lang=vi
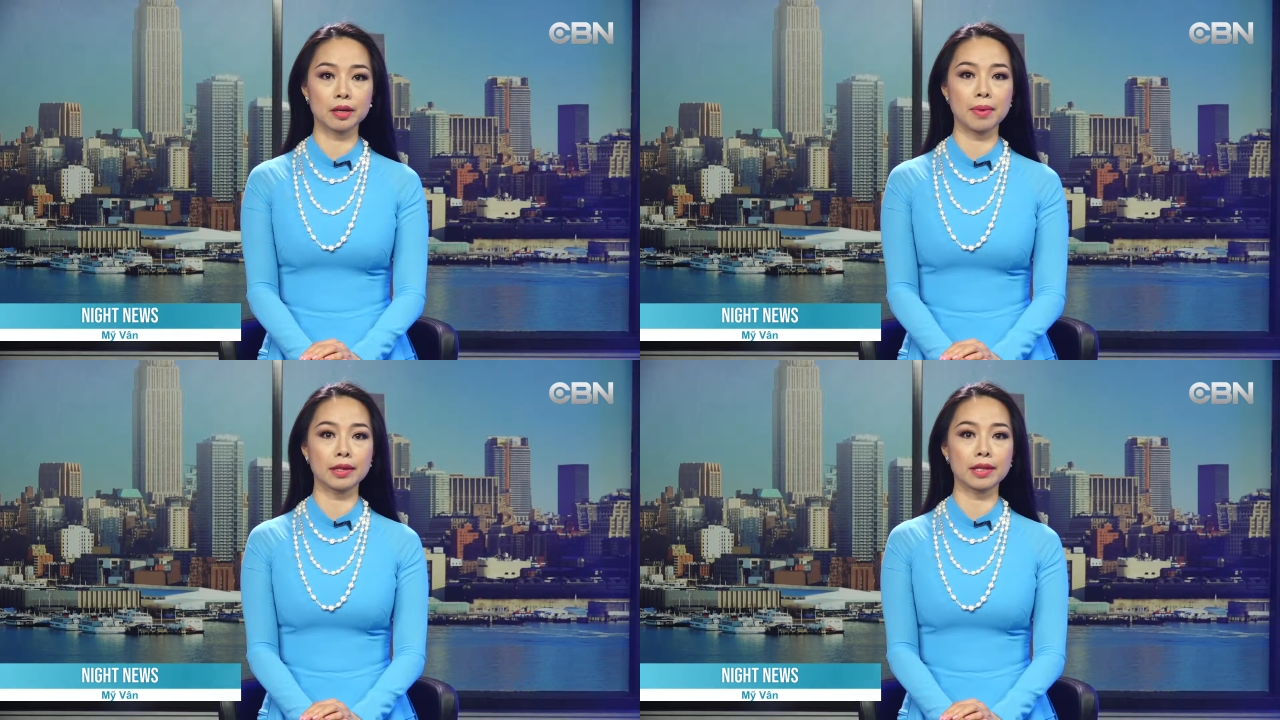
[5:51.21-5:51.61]

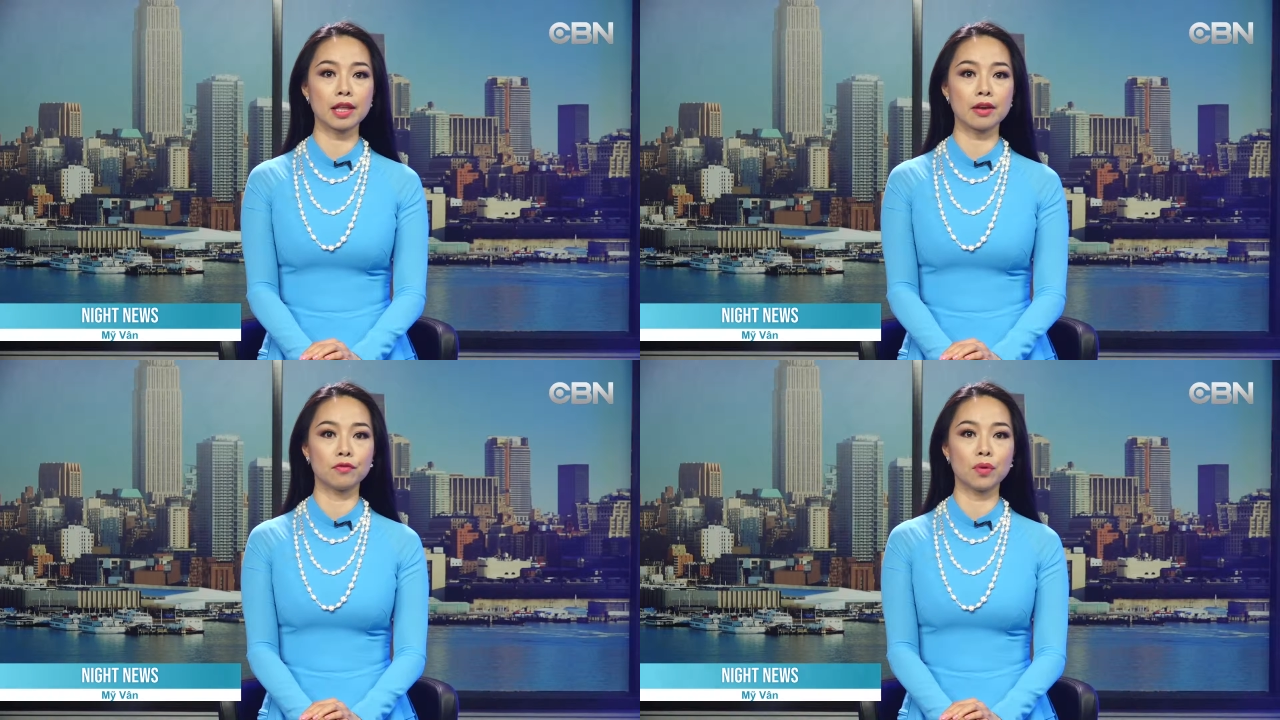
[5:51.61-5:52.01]
mạng tại
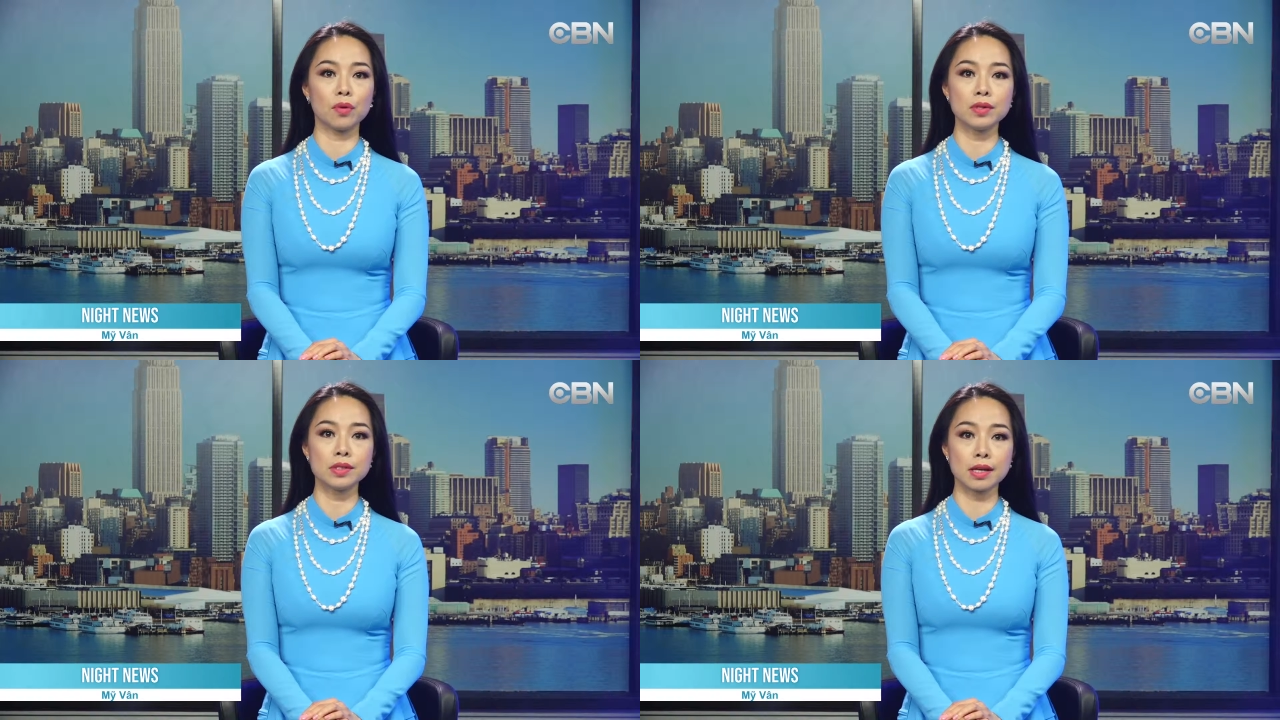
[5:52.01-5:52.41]
thành
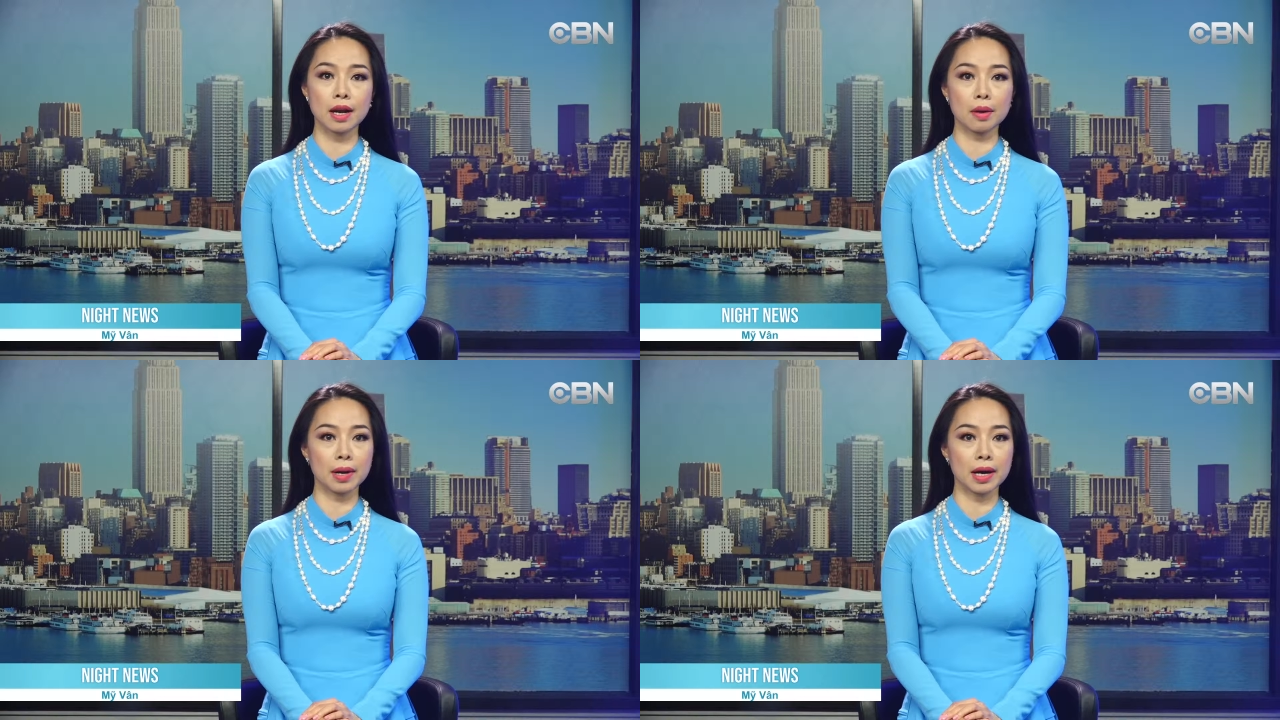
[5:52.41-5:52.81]
phố
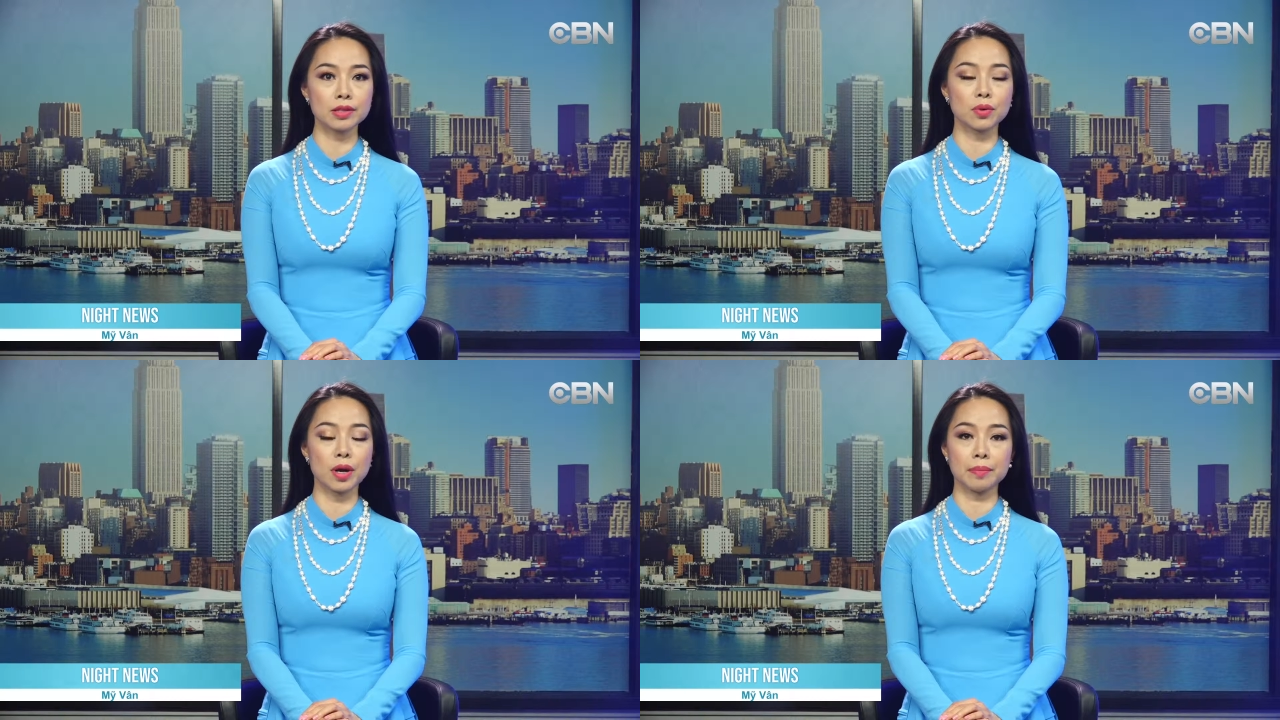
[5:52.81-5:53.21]
Jalalabad
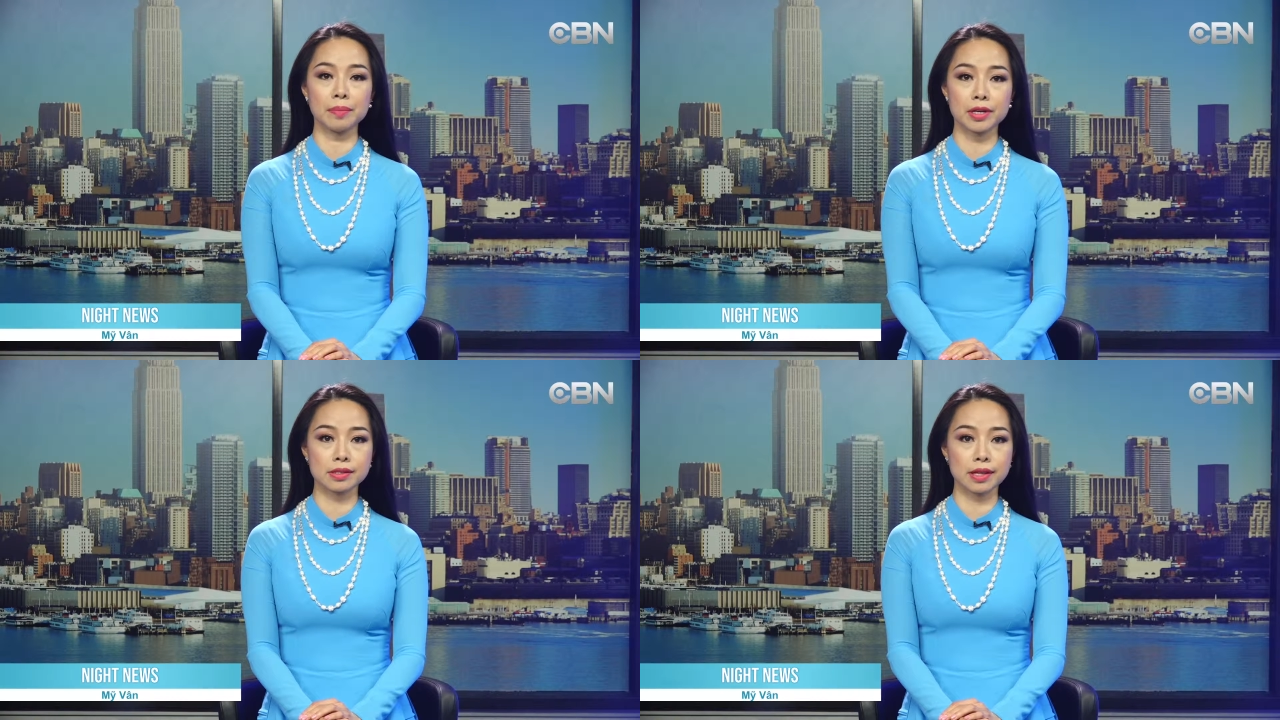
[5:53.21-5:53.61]
của
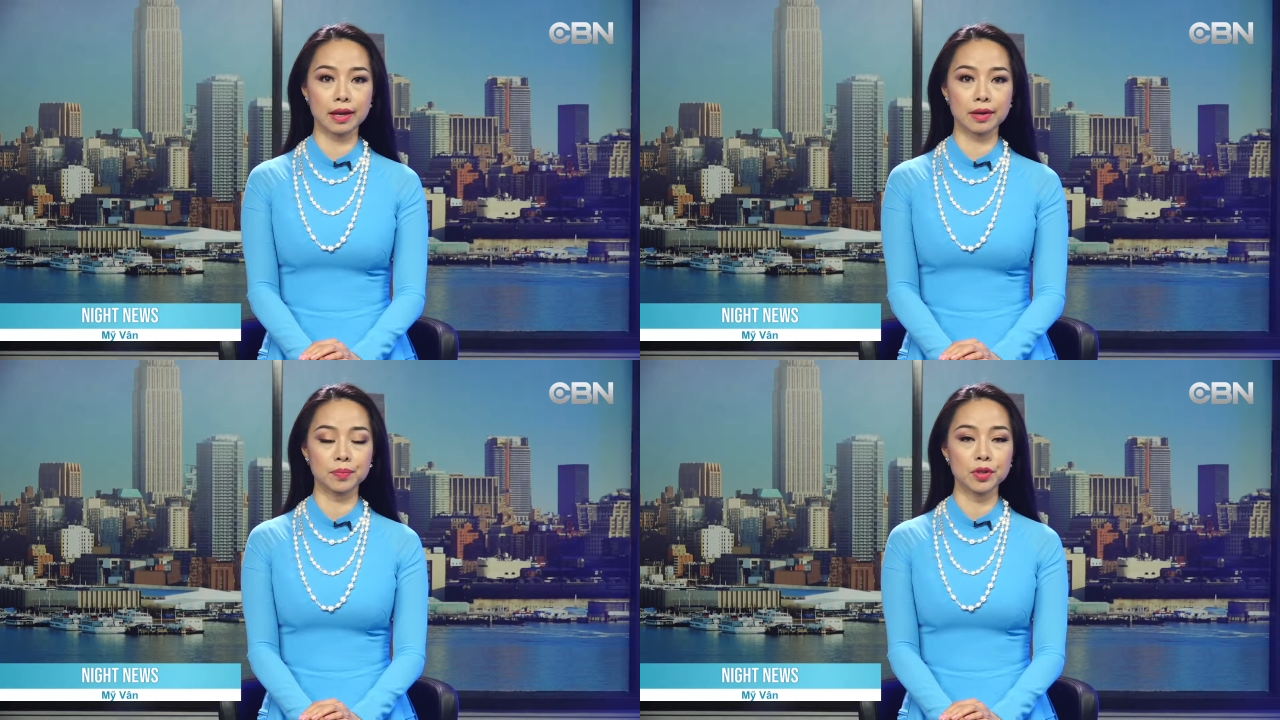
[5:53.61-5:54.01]
Afghanistan.